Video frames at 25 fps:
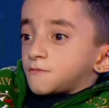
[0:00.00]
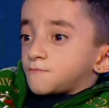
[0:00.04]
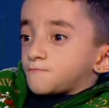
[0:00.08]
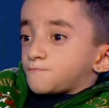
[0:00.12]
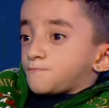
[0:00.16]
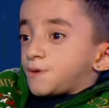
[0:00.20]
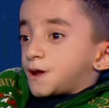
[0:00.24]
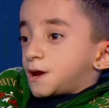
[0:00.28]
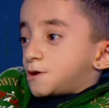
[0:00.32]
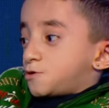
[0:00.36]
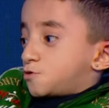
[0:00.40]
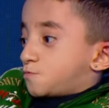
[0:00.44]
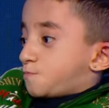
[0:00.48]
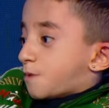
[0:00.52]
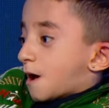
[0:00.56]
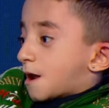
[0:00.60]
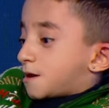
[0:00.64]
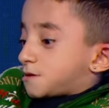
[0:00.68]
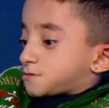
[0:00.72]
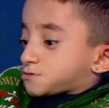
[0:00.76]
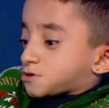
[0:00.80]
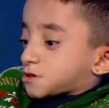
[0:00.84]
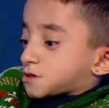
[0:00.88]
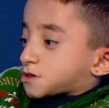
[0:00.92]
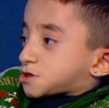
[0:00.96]
بقلب عن
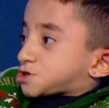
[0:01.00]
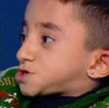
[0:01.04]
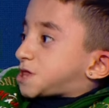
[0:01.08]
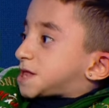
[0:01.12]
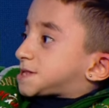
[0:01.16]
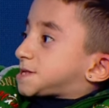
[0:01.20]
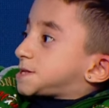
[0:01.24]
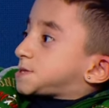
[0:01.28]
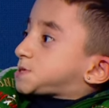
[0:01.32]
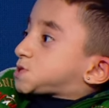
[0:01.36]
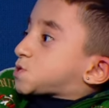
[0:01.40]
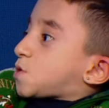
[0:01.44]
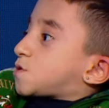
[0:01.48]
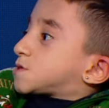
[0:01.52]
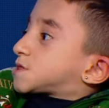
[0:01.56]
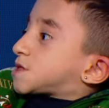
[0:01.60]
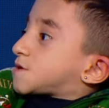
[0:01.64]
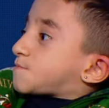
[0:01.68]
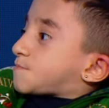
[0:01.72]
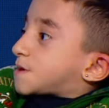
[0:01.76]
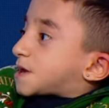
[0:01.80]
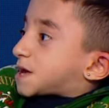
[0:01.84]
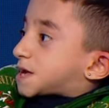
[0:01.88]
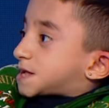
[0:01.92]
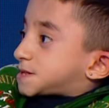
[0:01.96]
30 سم
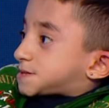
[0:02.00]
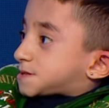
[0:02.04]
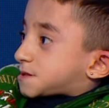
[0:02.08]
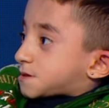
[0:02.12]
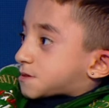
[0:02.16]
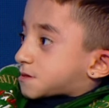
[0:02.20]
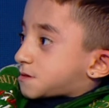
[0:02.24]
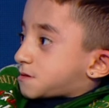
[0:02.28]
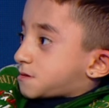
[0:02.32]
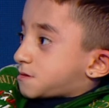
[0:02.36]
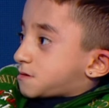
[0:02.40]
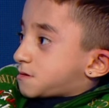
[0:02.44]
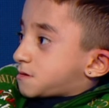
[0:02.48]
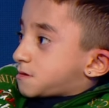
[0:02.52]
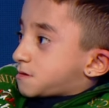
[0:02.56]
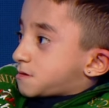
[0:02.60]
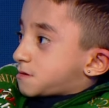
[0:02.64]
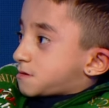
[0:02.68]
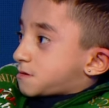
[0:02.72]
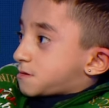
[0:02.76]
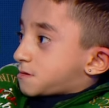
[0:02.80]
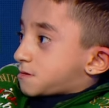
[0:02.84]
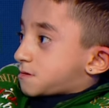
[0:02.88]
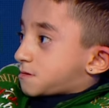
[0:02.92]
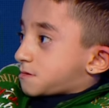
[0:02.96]
بينكسر
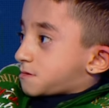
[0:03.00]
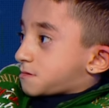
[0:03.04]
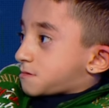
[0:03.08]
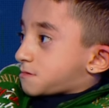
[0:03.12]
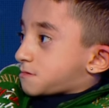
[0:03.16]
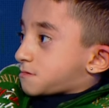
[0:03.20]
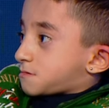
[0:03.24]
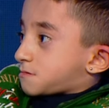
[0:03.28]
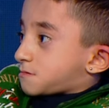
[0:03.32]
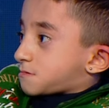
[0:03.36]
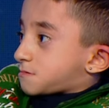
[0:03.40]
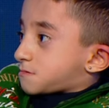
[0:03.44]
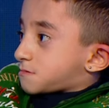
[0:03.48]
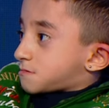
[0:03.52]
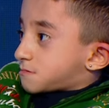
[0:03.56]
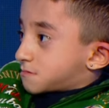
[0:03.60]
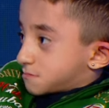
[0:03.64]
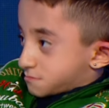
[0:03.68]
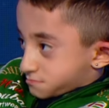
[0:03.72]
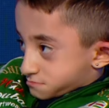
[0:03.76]
نعم